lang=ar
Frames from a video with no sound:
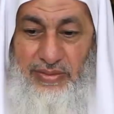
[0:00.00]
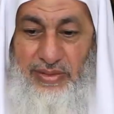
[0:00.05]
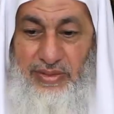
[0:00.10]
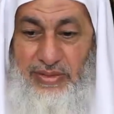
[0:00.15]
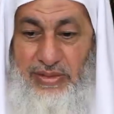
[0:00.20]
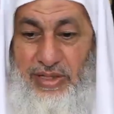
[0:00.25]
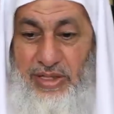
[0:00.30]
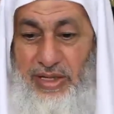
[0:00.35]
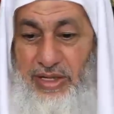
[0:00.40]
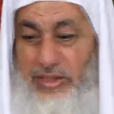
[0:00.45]
ما
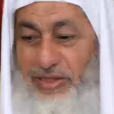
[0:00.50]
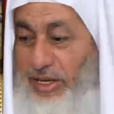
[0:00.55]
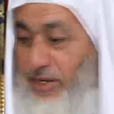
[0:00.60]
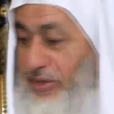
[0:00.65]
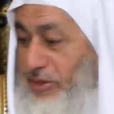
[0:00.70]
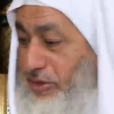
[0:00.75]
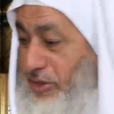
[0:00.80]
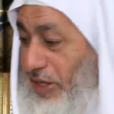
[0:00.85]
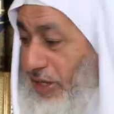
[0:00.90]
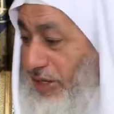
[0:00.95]
انت لا
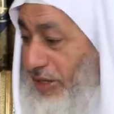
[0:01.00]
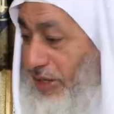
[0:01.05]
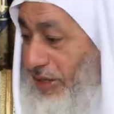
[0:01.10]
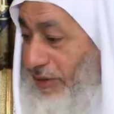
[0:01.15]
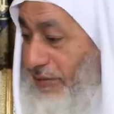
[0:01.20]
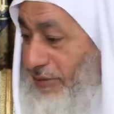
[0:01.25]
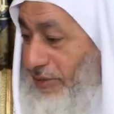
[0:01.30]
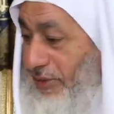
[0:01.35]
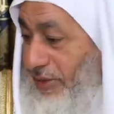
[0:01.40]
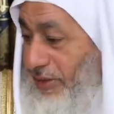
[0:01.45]
تعنيت على
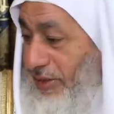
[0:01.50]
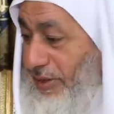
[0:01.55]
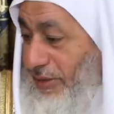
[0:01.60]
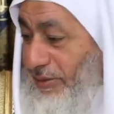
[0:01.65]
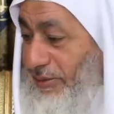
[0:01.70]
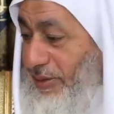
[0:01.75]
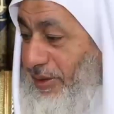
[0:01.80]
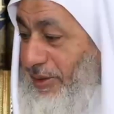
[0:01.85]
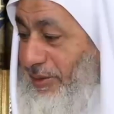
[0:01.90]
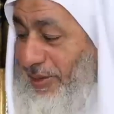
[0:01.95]
نفسك
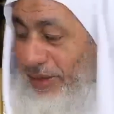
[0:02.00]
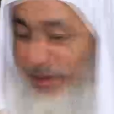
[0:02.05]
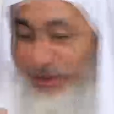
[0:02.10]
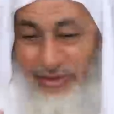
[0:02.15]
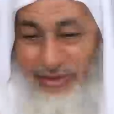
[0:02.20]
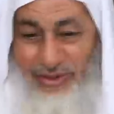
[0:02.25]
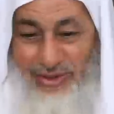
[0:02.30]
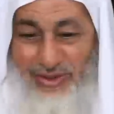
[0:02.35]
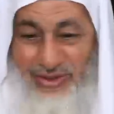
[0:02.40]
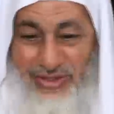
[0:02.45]
يعني بقى
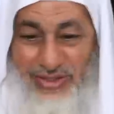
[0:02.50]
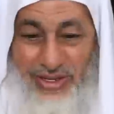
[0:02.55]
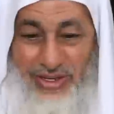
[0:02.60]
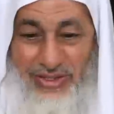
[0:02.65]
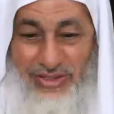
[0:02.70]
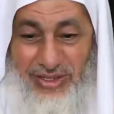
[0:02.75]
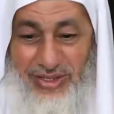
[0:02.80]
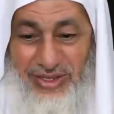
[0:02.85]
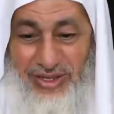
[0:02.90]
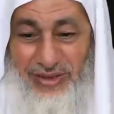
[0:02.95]
كل
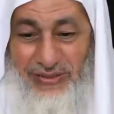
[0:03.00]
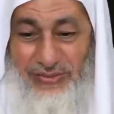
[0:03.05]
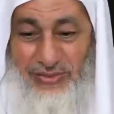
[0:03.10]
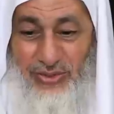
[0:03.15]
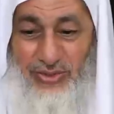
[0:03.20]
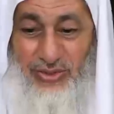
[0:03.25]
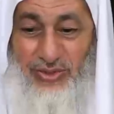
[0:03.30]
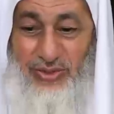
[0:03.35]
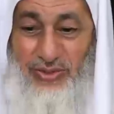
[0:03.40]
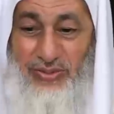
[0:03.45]
شخص
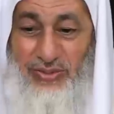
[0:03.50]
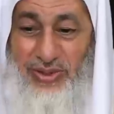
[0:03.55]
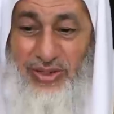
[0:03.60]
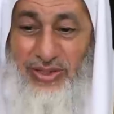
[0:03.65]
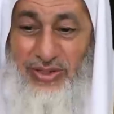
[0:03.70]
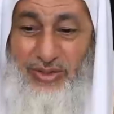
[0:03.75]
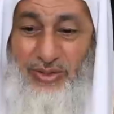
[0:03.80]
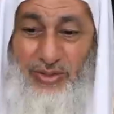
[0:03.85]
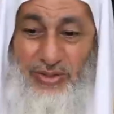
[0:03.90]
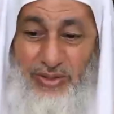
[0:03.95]
لنفسه ميه
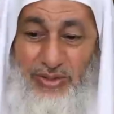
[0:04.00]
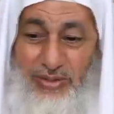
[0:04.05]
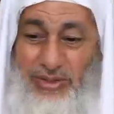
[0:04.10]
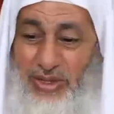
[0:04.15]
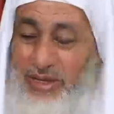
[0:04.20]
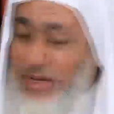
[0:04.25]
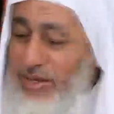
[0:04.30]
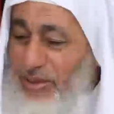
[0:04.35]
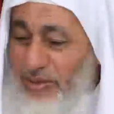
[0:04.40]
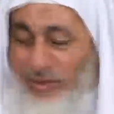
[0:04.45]
يظلو
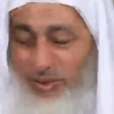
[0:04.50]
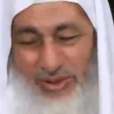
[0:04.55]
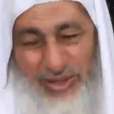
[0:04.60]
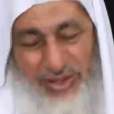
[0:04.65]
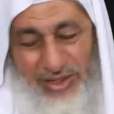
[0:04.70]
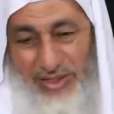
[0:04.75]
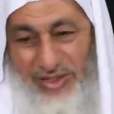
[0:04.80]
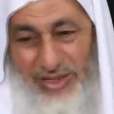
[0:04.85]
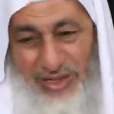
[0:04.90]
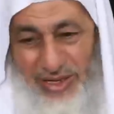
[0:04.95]

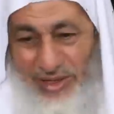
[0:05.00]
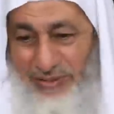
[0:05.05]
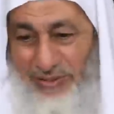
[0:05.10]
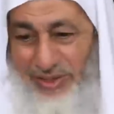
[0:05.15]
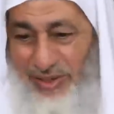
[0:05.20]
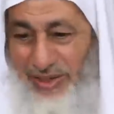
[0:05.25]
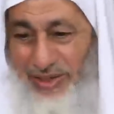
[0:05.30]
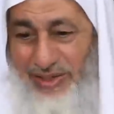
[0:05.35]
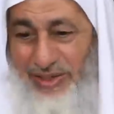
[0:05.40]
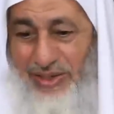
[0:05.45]
كل الكلام
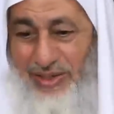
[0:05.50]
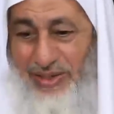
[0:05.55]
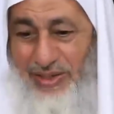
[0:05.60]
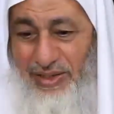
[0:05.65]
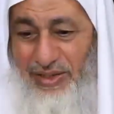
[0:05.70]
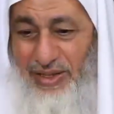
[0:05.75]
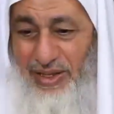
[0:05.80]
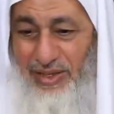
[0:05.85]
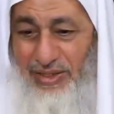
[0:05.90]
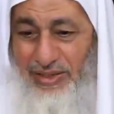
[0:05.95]

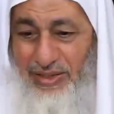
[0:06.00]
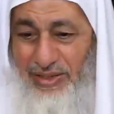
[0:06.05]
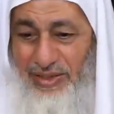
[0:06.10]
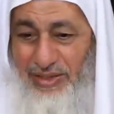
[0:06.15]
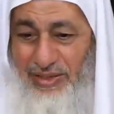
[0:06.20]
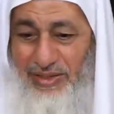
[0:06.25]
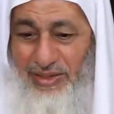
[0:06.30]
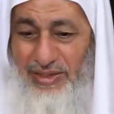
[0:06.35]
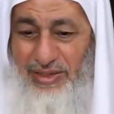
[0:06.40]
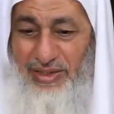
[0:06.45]
هذا
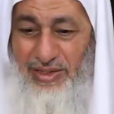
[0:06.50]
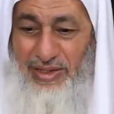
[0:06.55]
يعني